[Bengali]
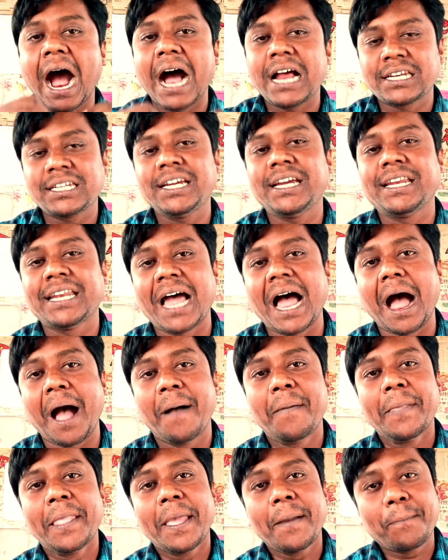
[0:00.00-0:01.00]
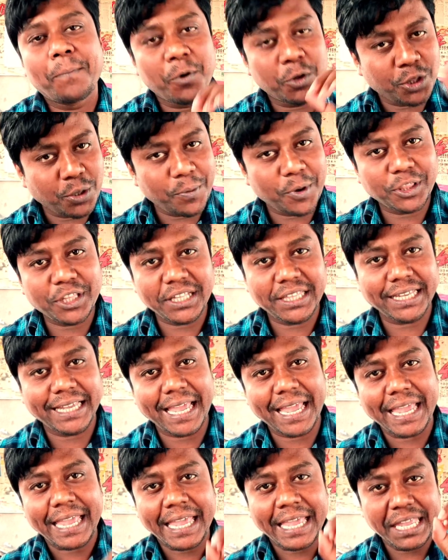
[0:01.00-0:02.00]
আসে না প্রথম অধ্যায়
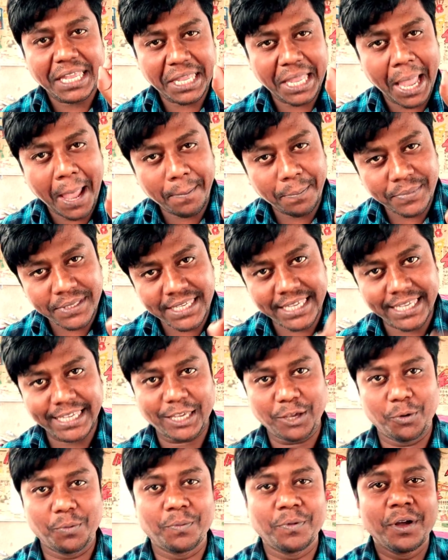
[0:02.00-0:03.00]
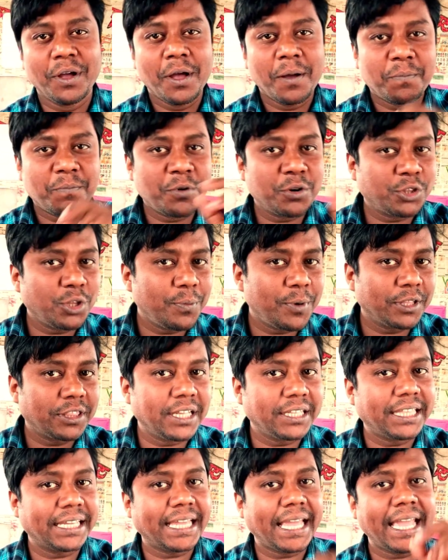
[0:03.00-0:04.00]
থেকে এমসিকিউ প্রথম
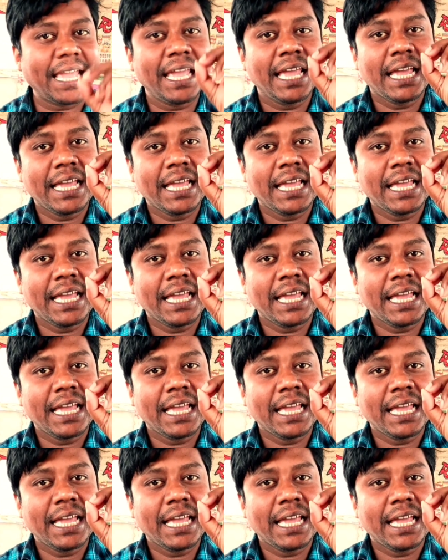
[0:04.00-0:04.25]
অধ্যায় থেকে